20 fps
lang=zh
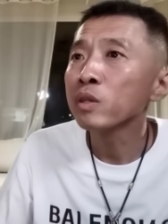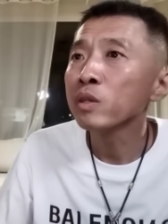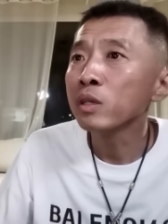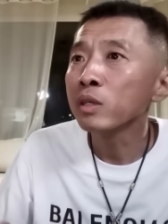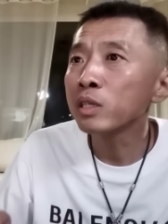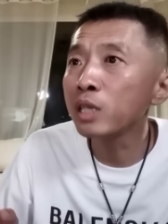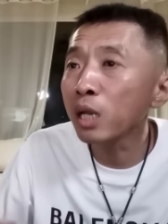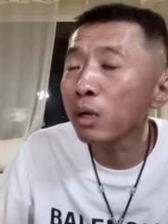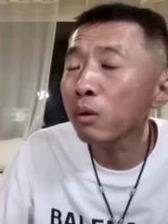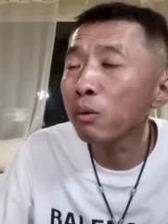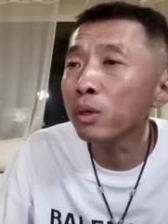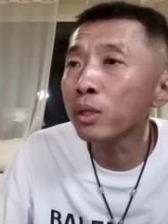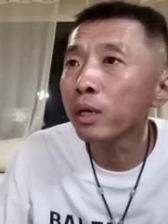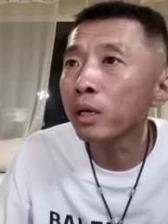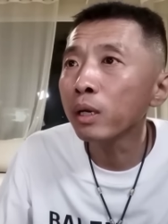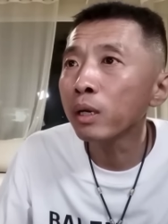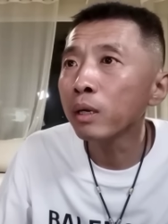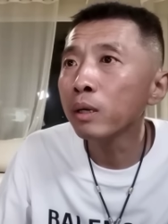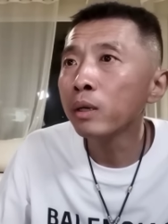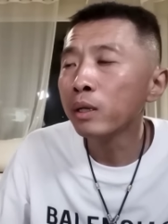结果
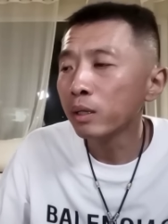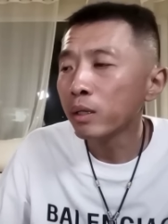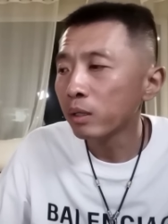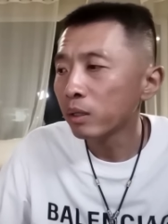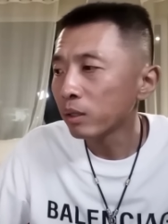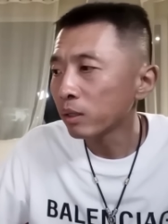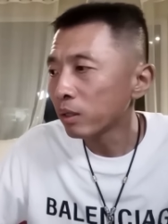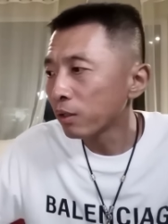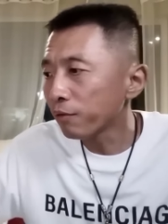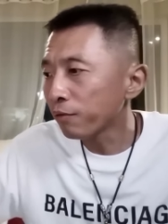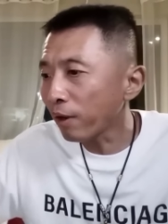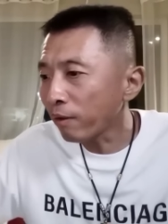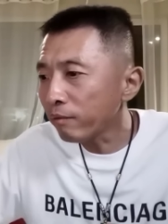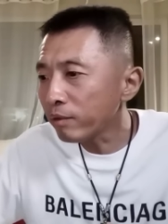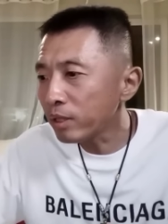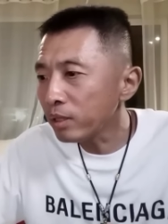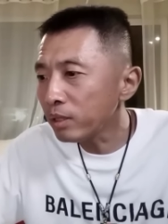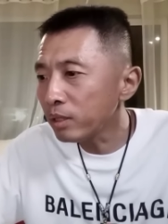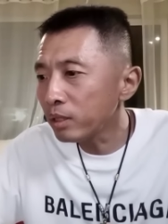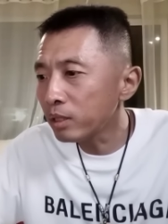呢，发完
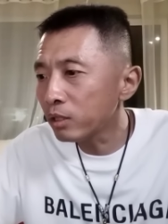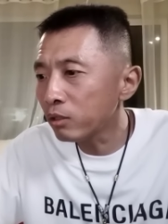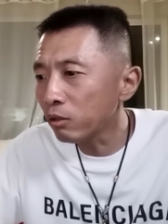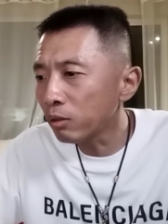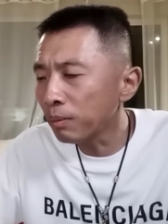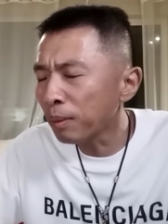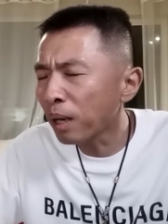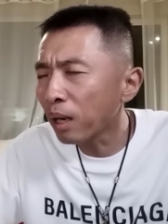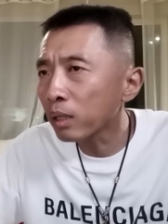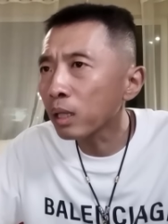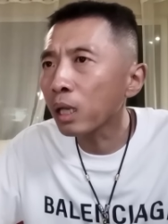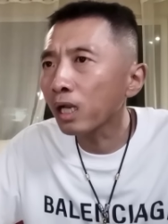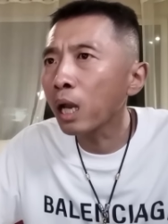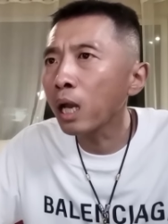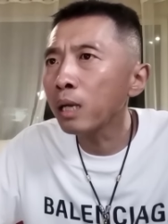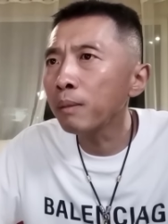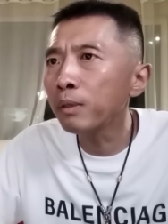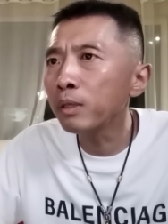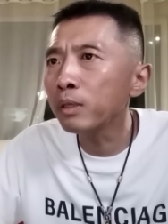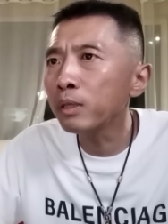信息之后吧，他
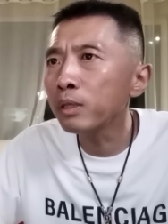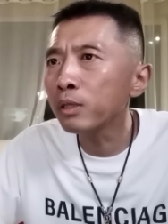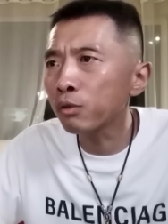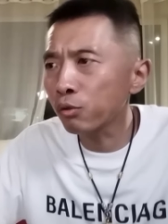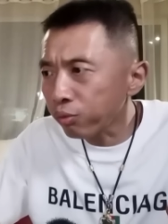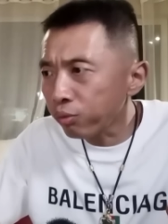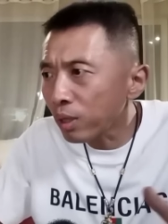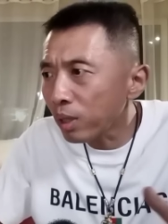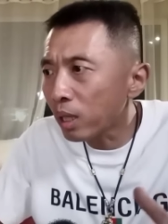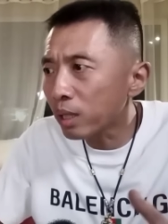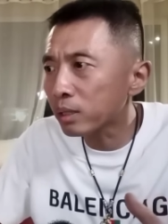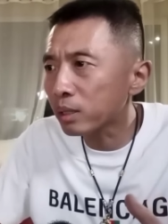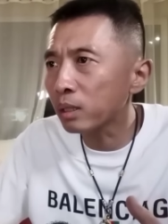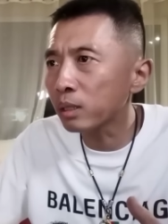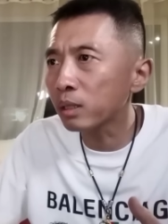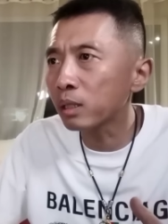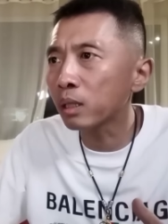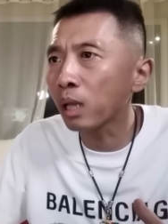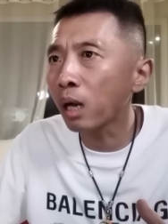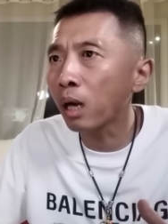开着摩托车突然
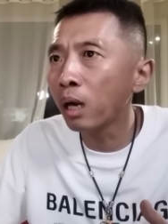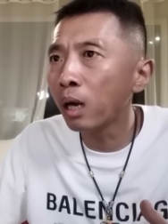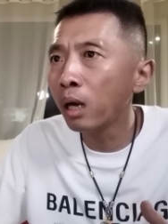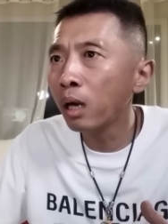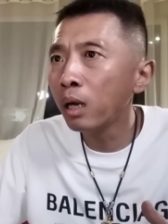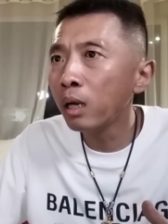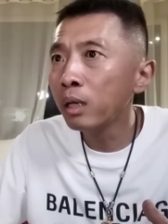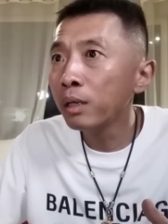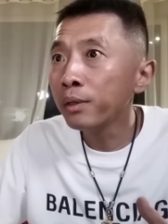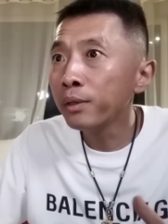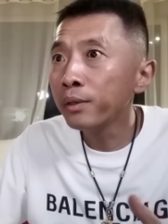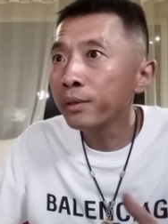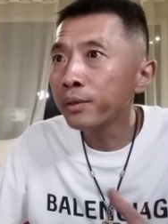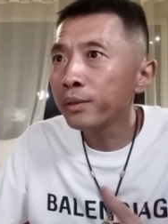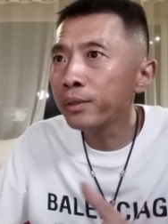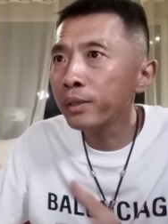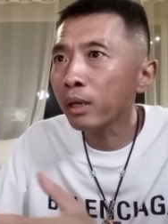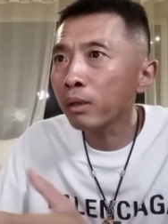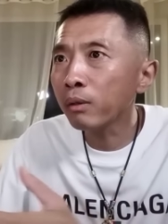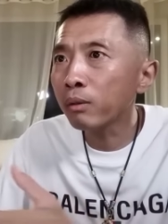桑塔纳。
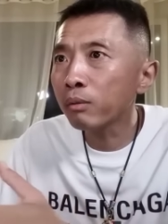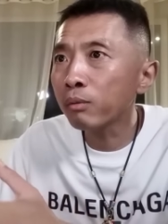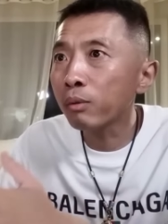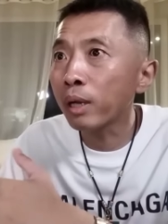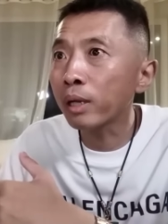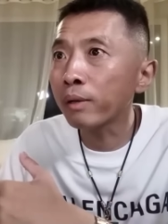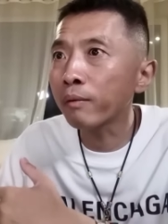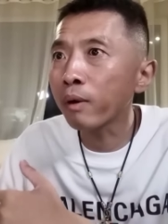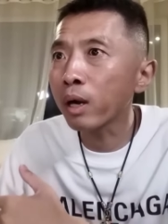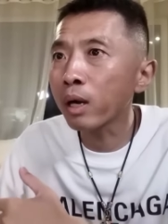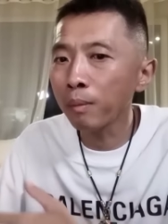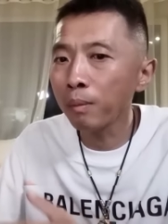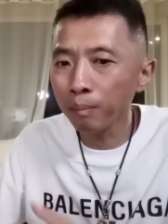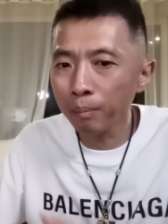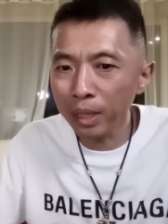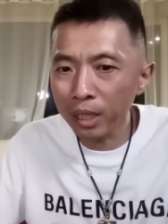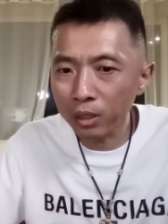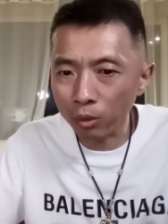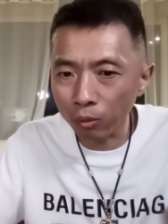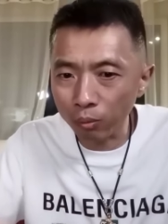一下拐个弯，
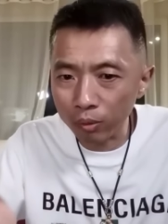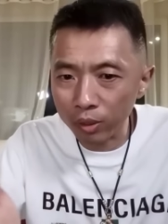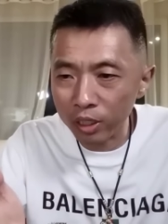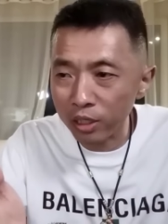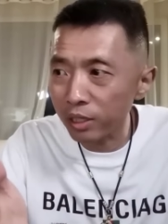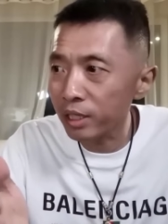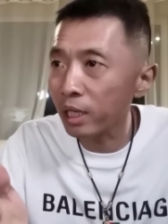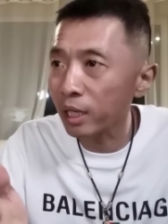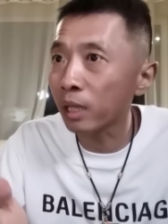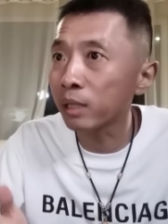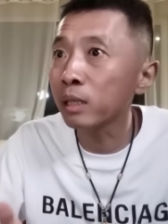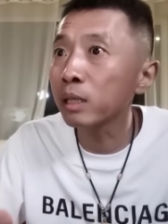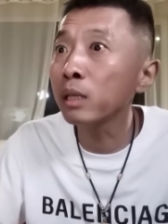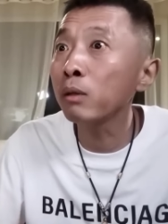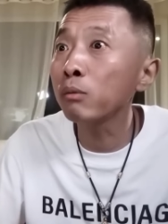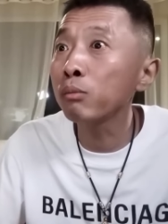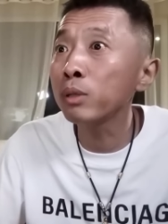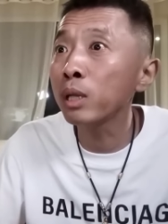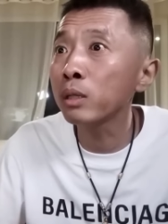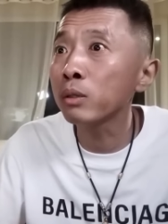没从之前的那
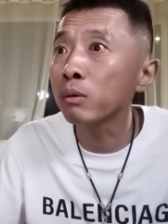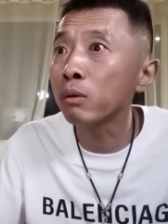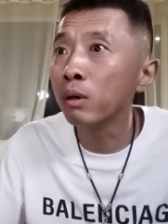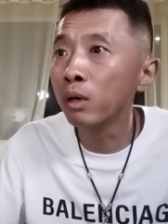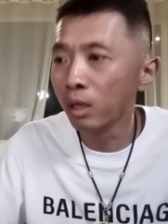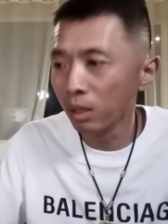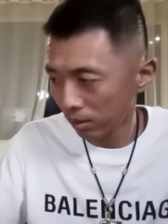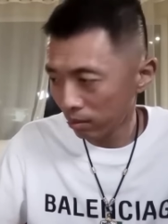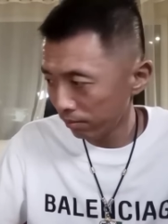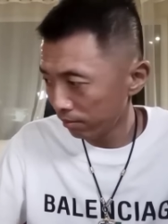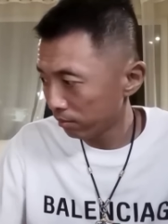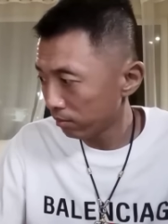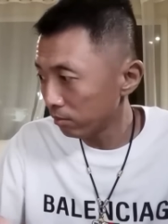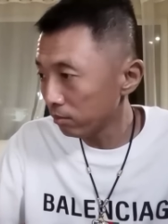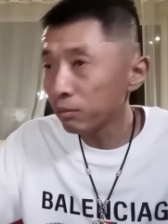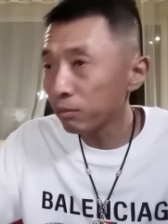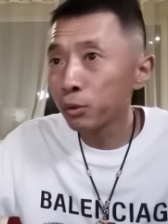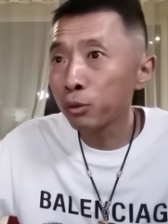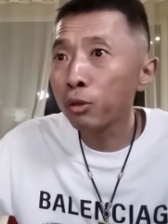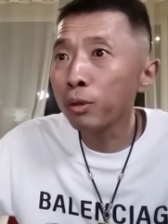路线走，
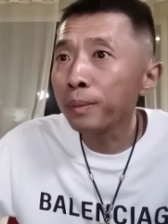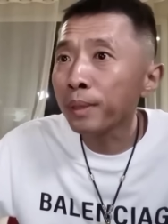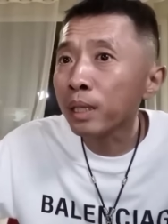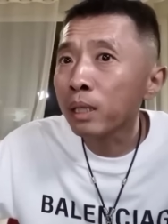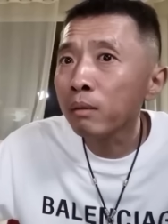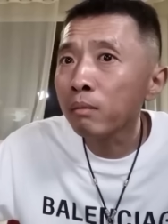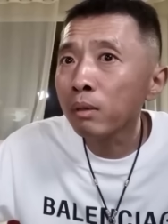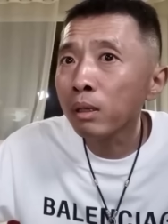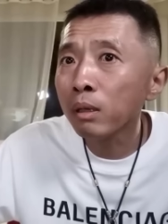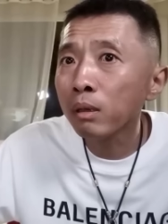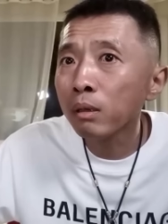去别地方了。